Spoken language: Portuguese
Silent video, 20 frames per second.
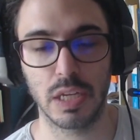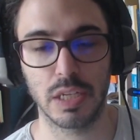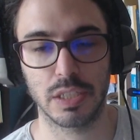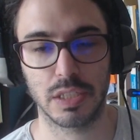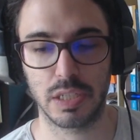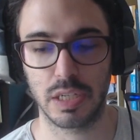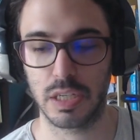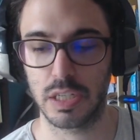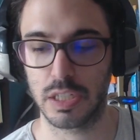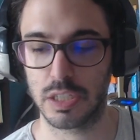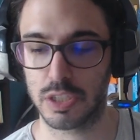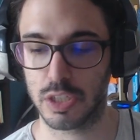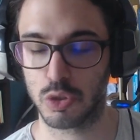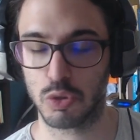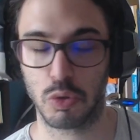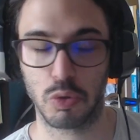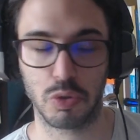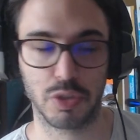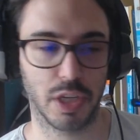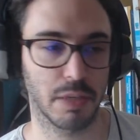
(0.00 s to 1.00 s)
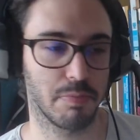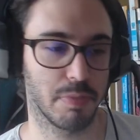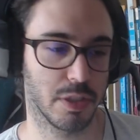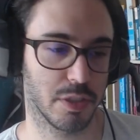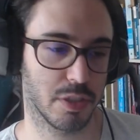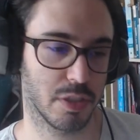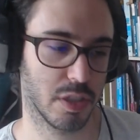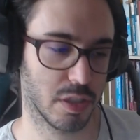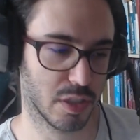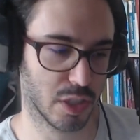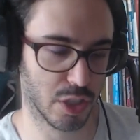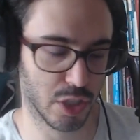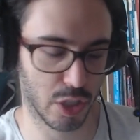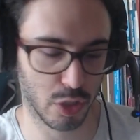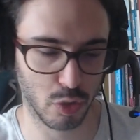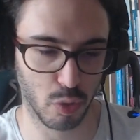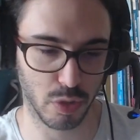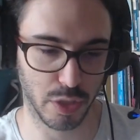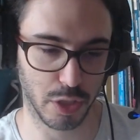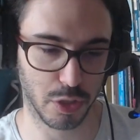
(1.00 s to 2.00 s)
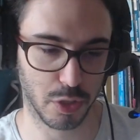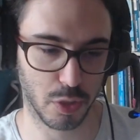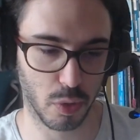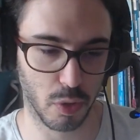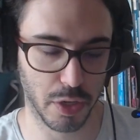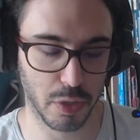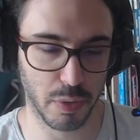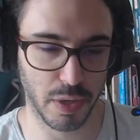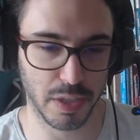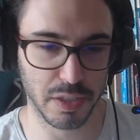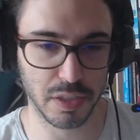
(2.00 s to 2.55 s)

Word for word: seja jogo de RPG, seja jogo eletrônico,